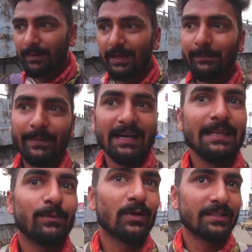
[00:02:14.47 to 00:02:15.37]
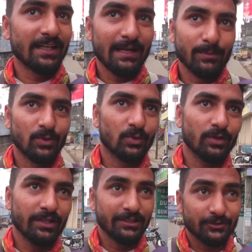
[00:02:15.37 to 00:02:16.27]
मैंने पहले बोला था ना आप लोगों
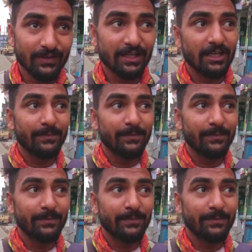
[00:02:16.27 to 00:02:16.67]
को कि इस बार